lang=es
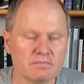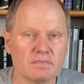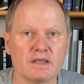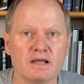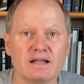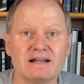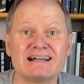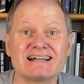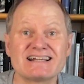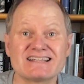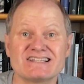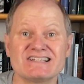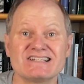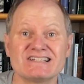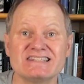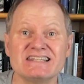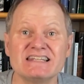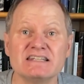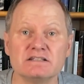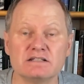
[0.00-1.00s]

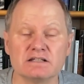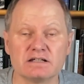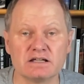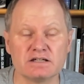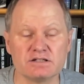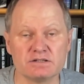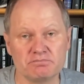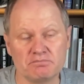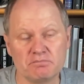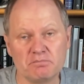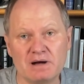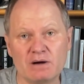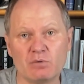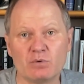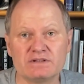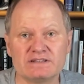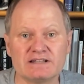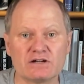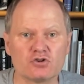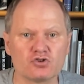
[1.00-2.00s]
resistente, que va a
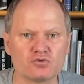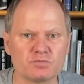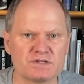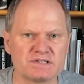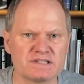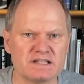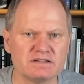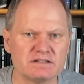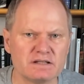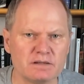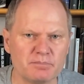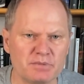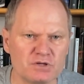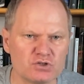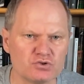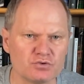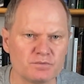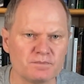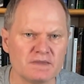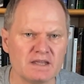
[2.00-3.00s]
aguantarnos bastante el
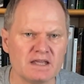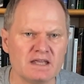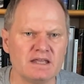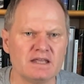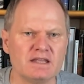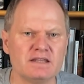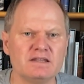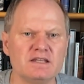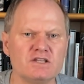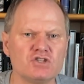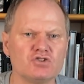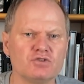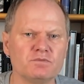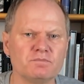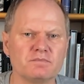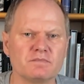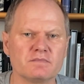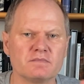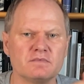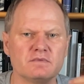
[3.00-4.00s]
peso. De
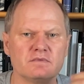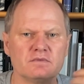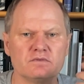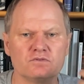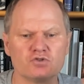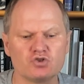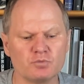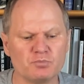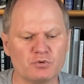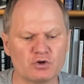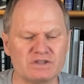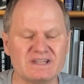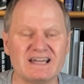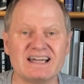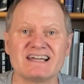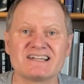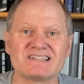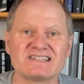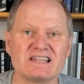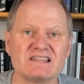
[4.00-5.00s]
hecho, soporta
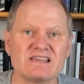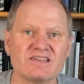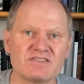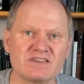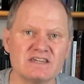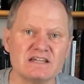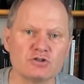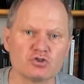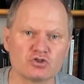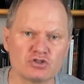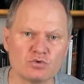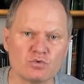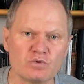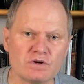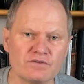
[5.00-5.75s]
hasta 10 kilos según el